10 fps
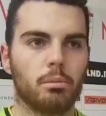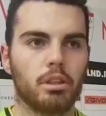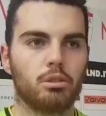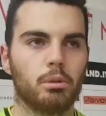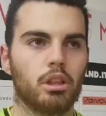per
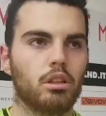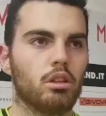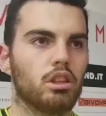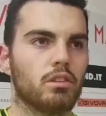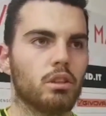gli
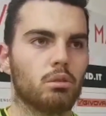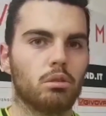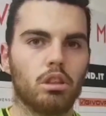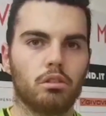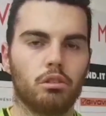spogliatoi, si vedono
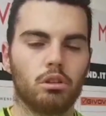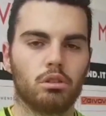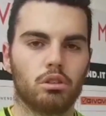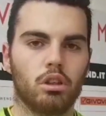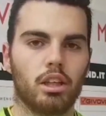tutte le foto
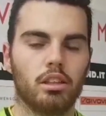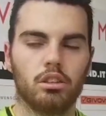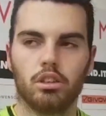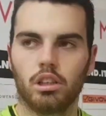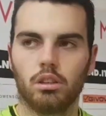storiche dei
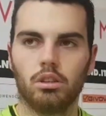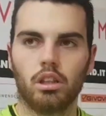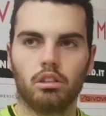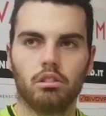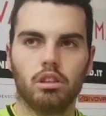
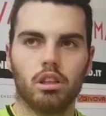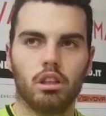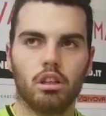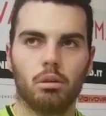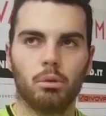giocatori, quindi
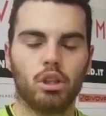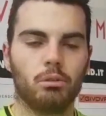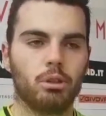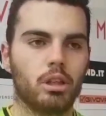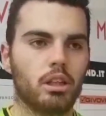è un
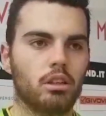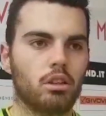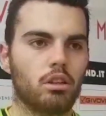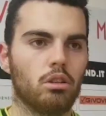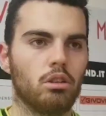motivo di grande
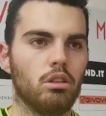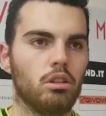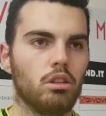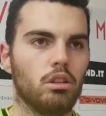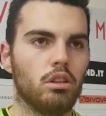
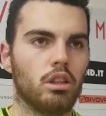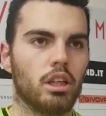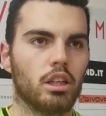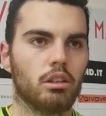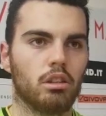orgoglio e
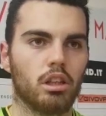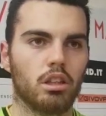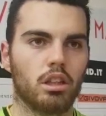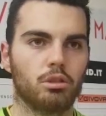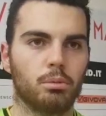anche
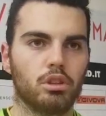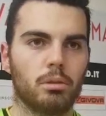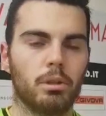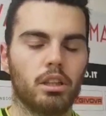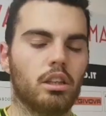una
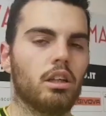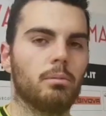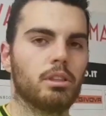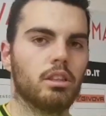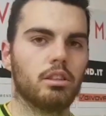responsabilità
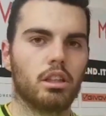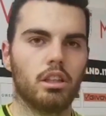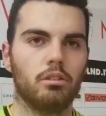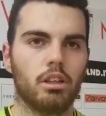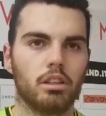abbastanza
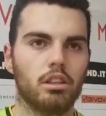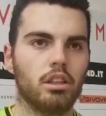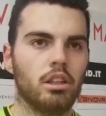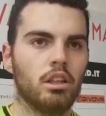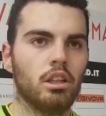
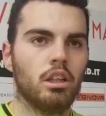rilevante